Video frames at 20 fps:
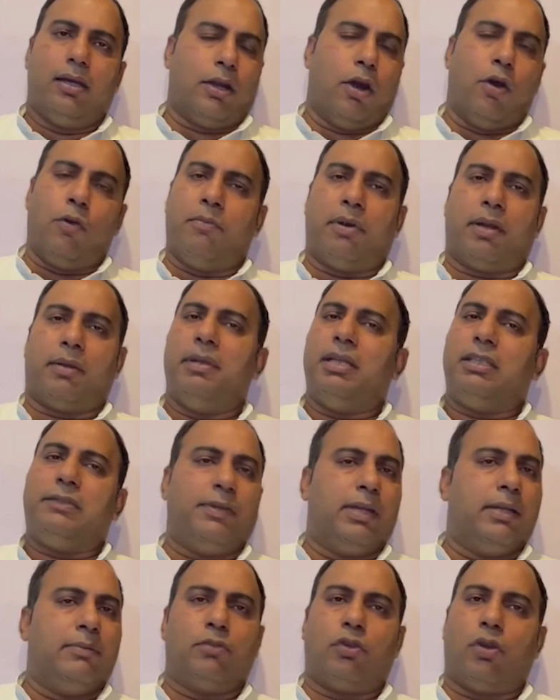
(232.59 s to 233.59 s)
नवंबर में
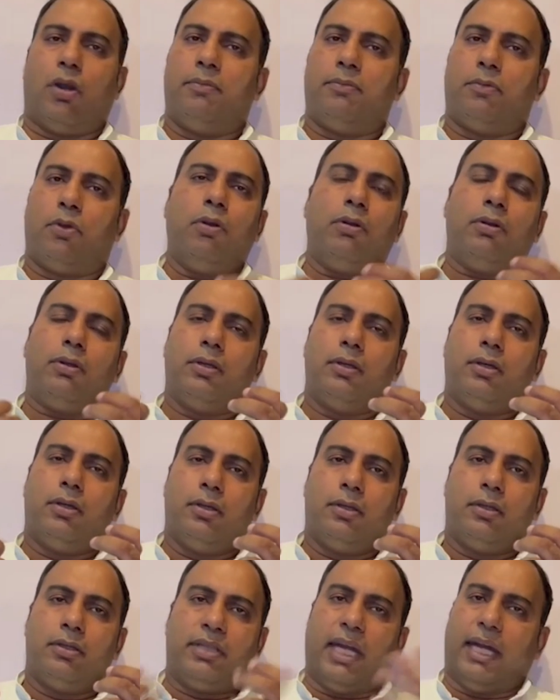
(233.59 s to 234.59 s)
इस फिल्म को हम लोग
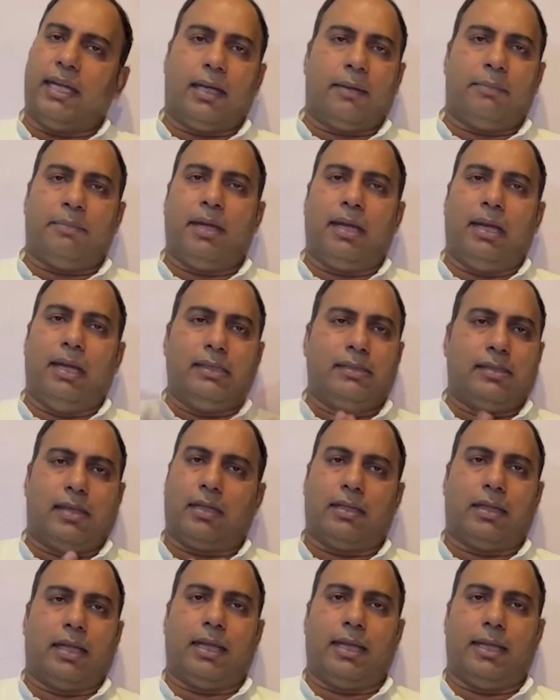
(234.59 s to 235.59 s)
थिएटर पर रिलीज
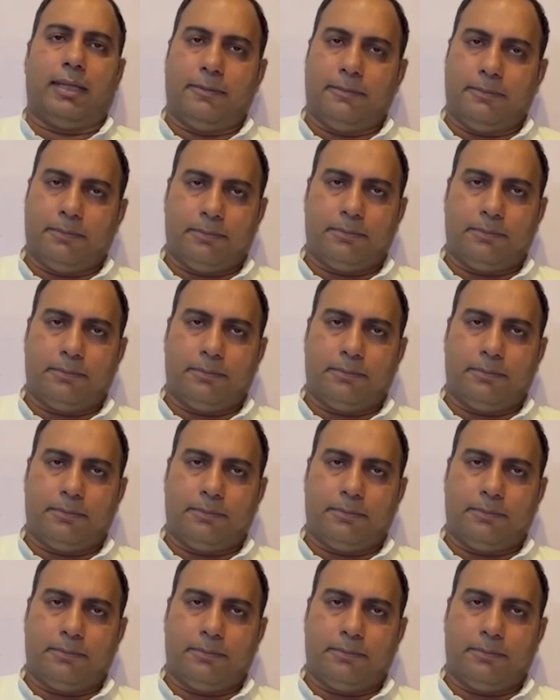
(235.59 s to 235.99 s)
कर देंगे